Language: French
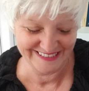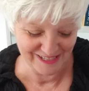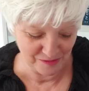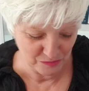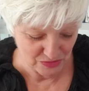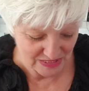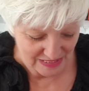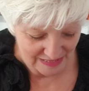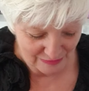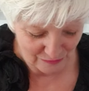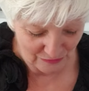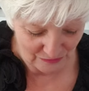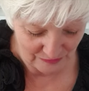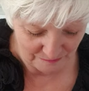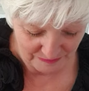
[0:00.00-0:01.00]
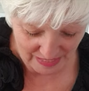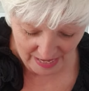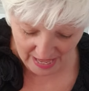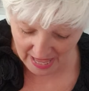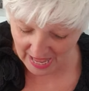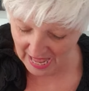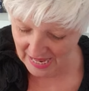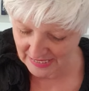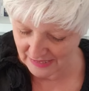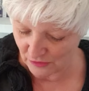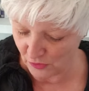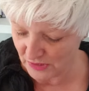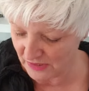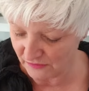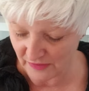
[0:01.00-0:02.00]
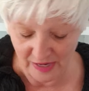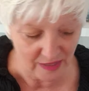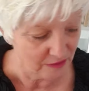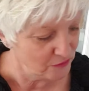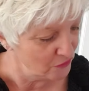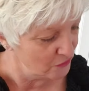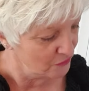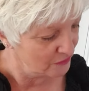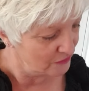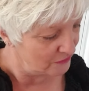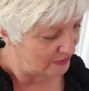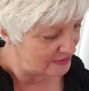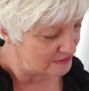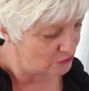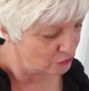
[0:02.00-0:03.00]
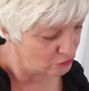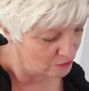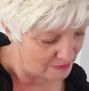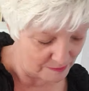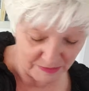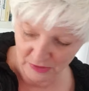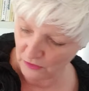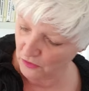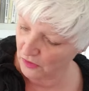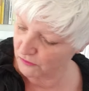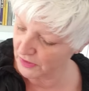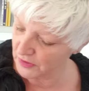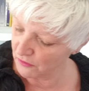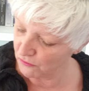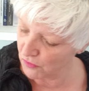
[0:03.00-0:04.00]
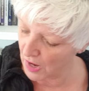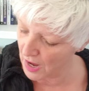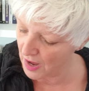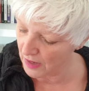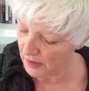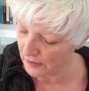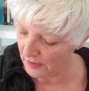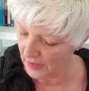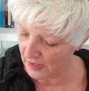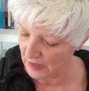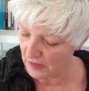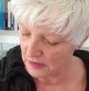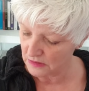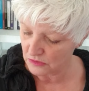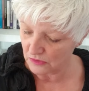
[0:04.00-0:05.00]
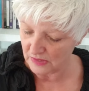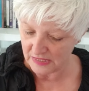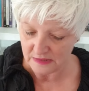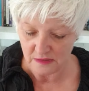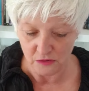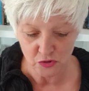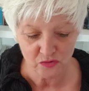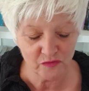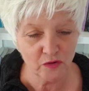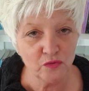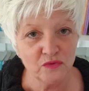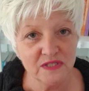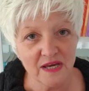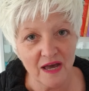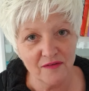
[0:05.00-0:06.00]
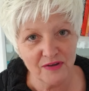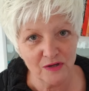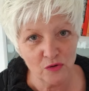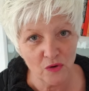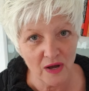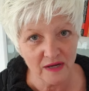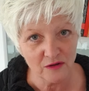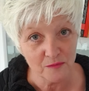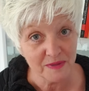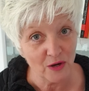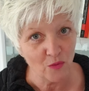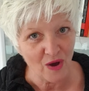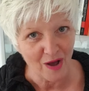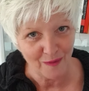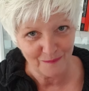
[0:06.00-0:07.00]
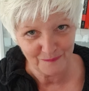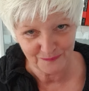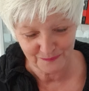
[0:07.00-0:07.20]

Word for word: Un petit clin d'œil. Allez, on y va. Donc, euh, est-ce que tu m'aimes encore Voyons voir ce que les anges vont nous dire avec l'oracle miroir.